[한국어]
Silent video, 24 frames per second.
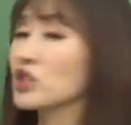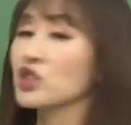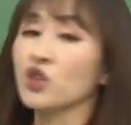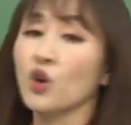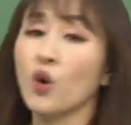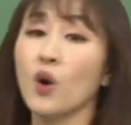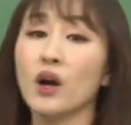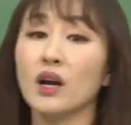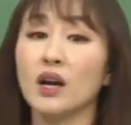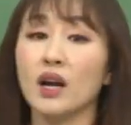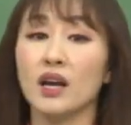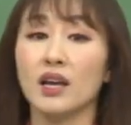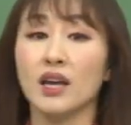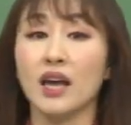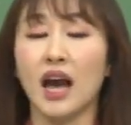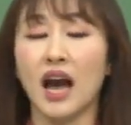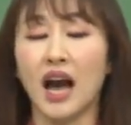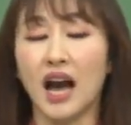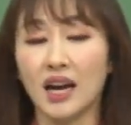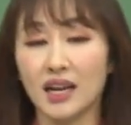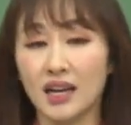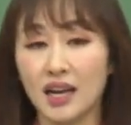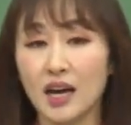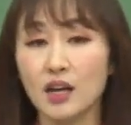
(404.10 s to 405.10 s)
정확하게
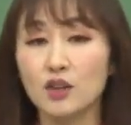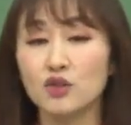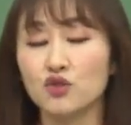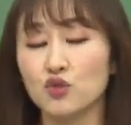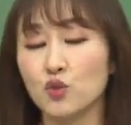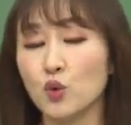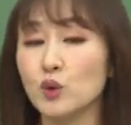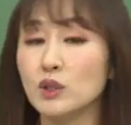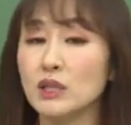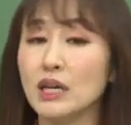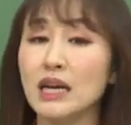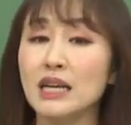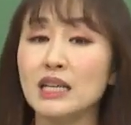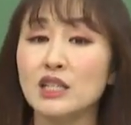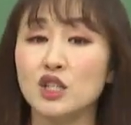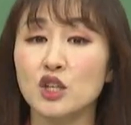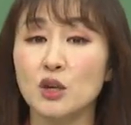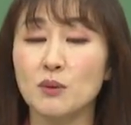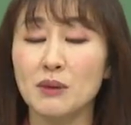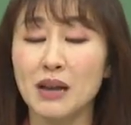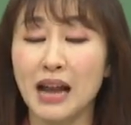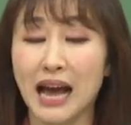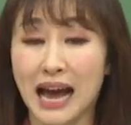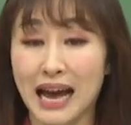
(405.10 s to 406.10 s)
알아두고
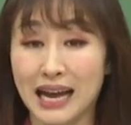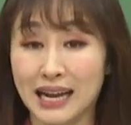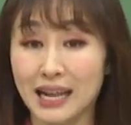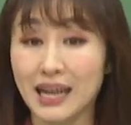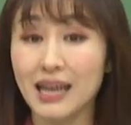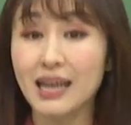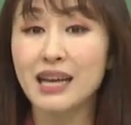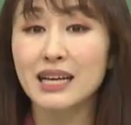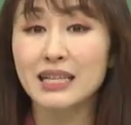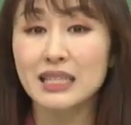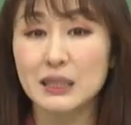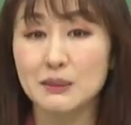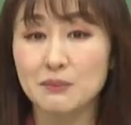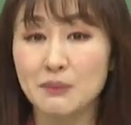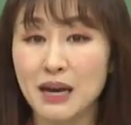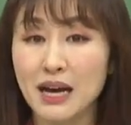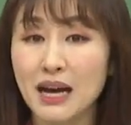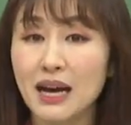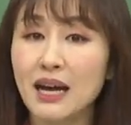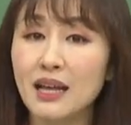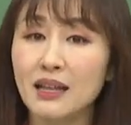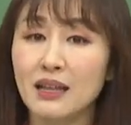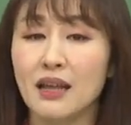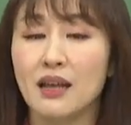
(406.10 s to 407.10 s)
차이점을
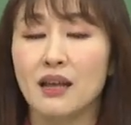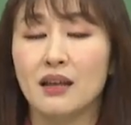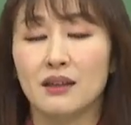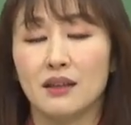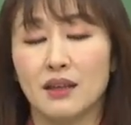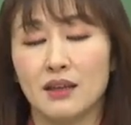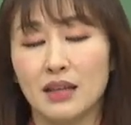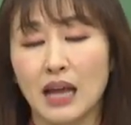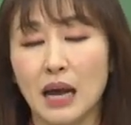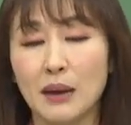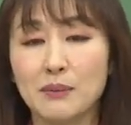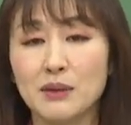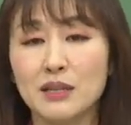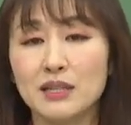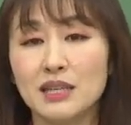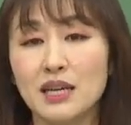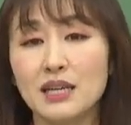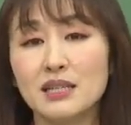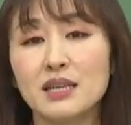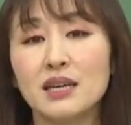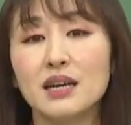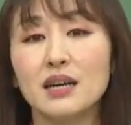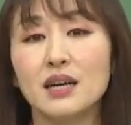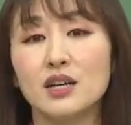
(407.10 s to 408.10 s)
알아야지만 네, 답을
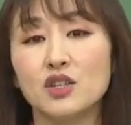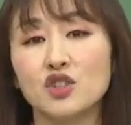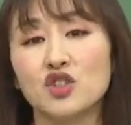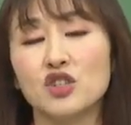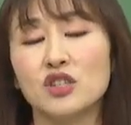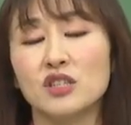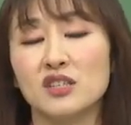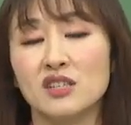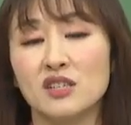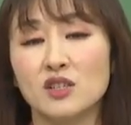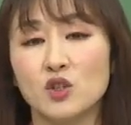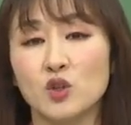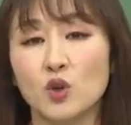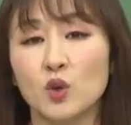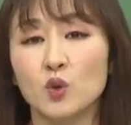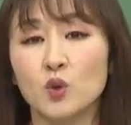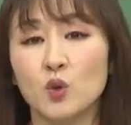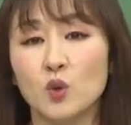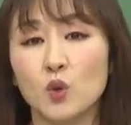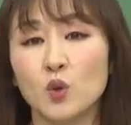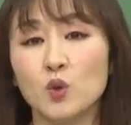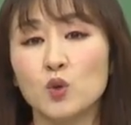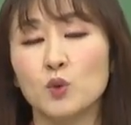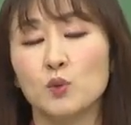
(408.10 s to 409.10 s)
찾아갈 수 있을
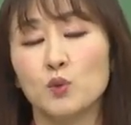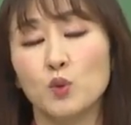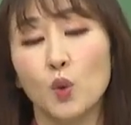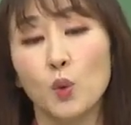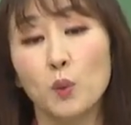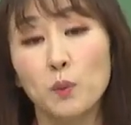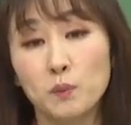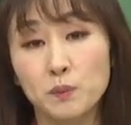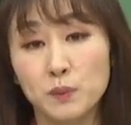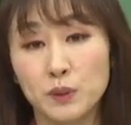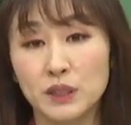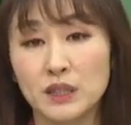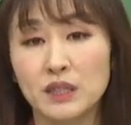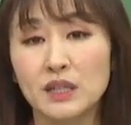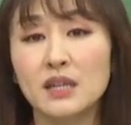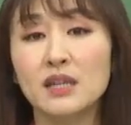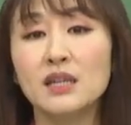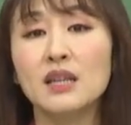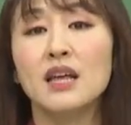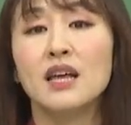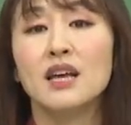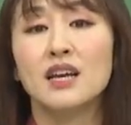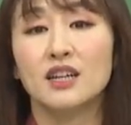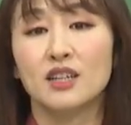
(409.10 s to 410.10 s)
정도로 좀 높은
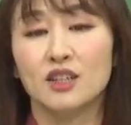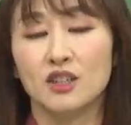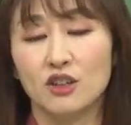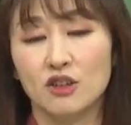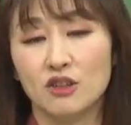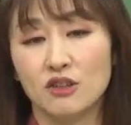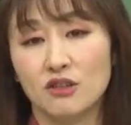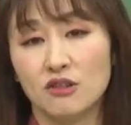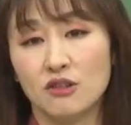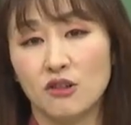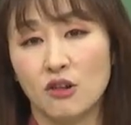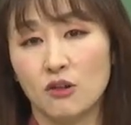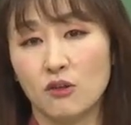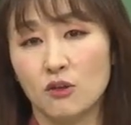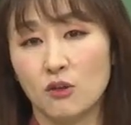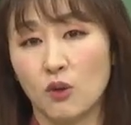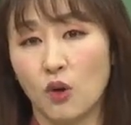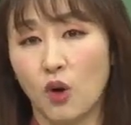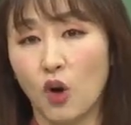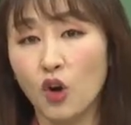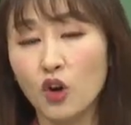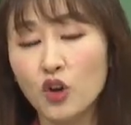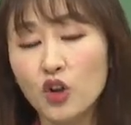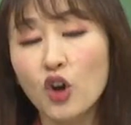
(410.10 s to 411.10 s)
그런 어,
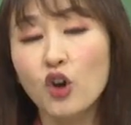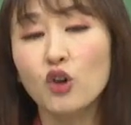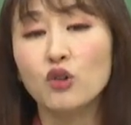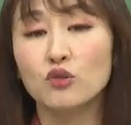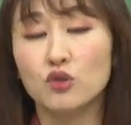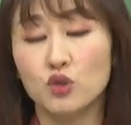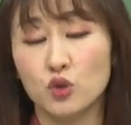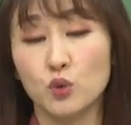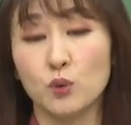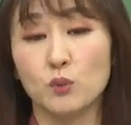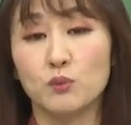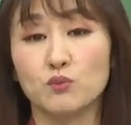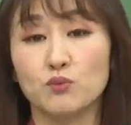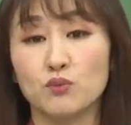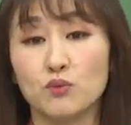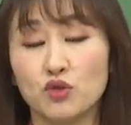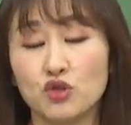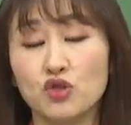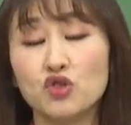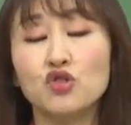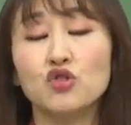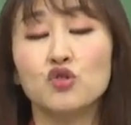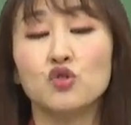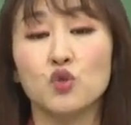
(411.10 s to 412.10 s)
어려운 좀
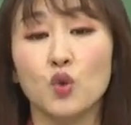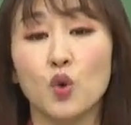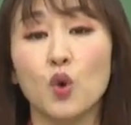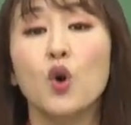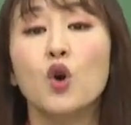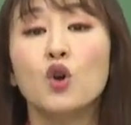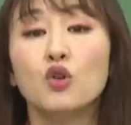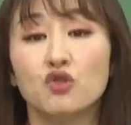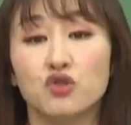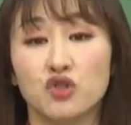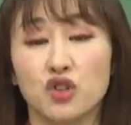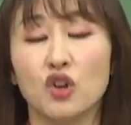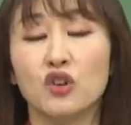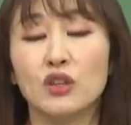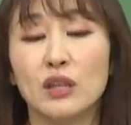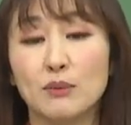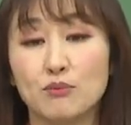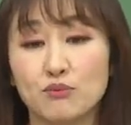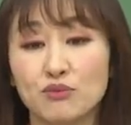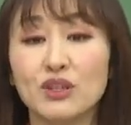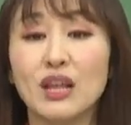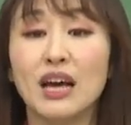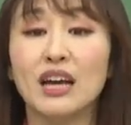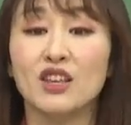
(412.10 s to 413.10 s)
수준으로 구성된
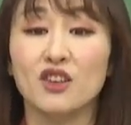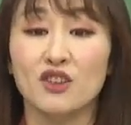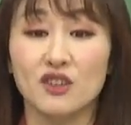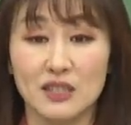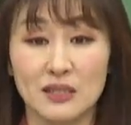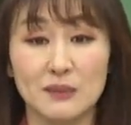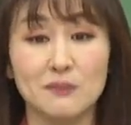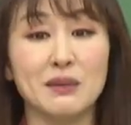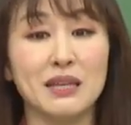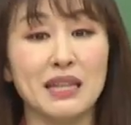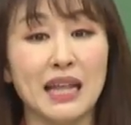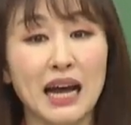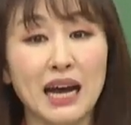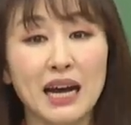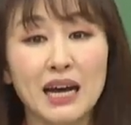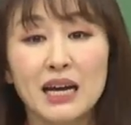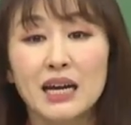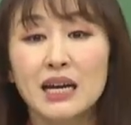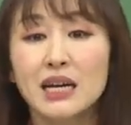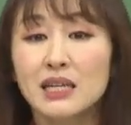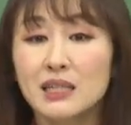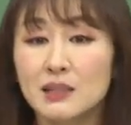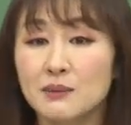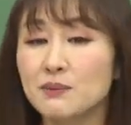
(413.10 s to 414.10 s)
문항이었습니다.
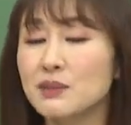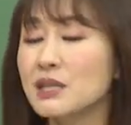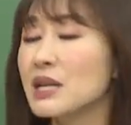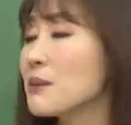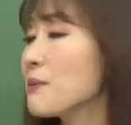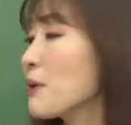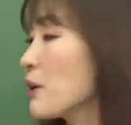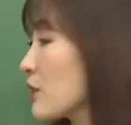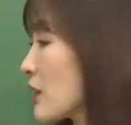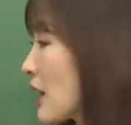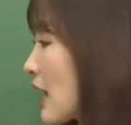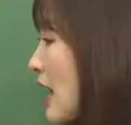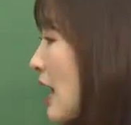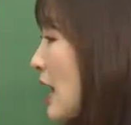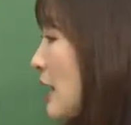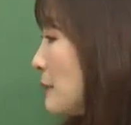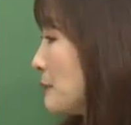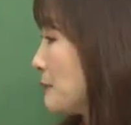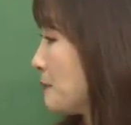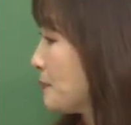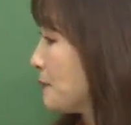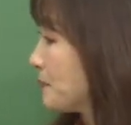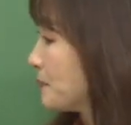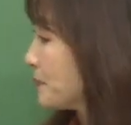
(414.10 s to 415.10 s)
17번에